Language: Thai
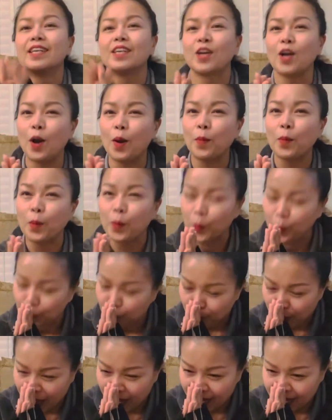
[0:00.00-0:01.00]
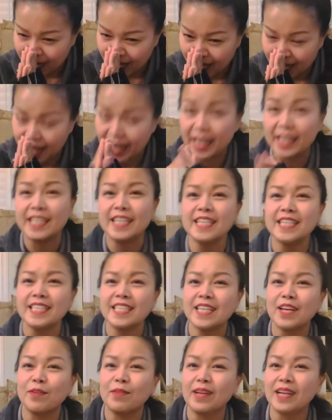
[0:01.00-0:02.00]
ขอบคุณมากค่ะ ที่
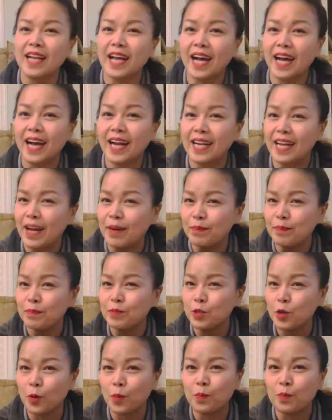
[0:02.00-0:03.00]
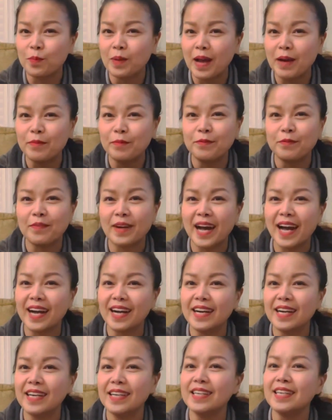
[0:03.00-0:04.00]
เสียเวลารับชมรับฟัง
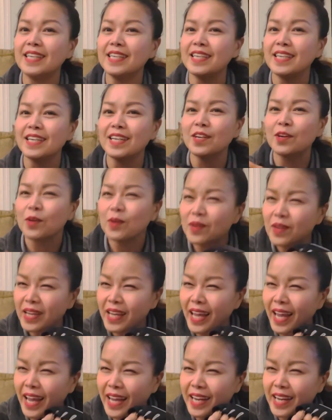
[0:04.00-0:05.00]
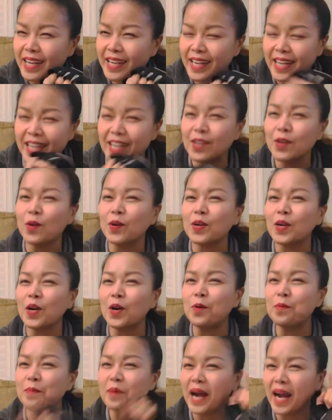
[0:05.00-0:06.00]
หรือแค่คลิกกดเข้า
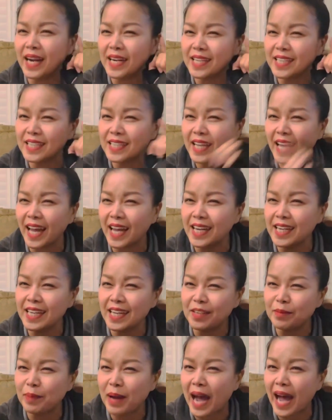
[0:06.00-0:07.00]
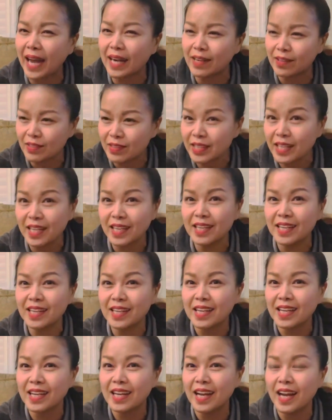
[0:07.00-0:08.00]
มาหรือแค่เลื่อนผ่านแล้วอุ้ย
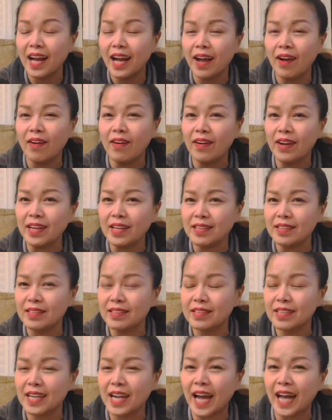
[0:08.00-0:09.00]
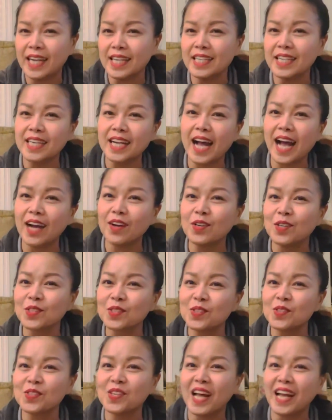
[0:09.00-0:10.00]
เออไอการเดินทางของ
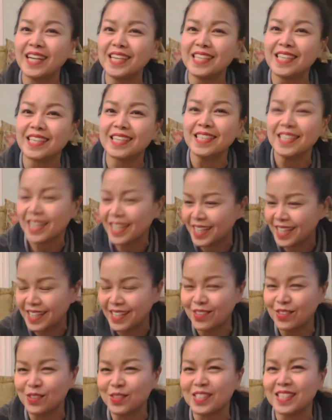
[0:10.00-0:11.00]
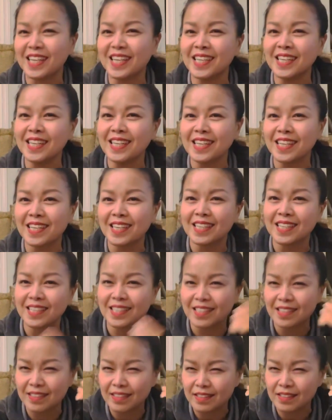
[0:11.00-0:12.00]
สุนันนี่ดูสักนิด
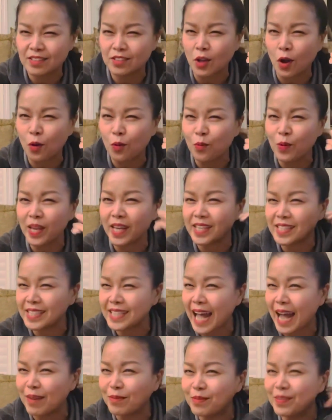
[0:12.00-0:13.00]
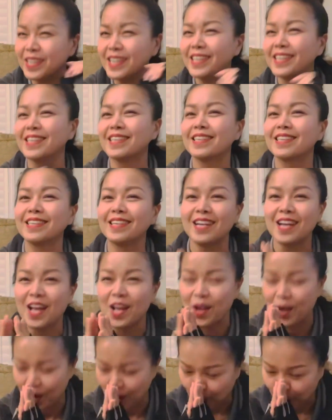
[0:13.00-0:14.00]
สองวิสามวิ
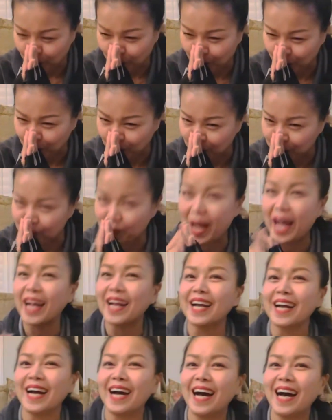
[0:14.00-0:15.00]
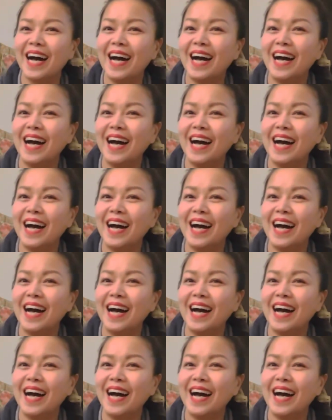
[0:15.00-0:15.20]
ขอบคุณมากค่ะ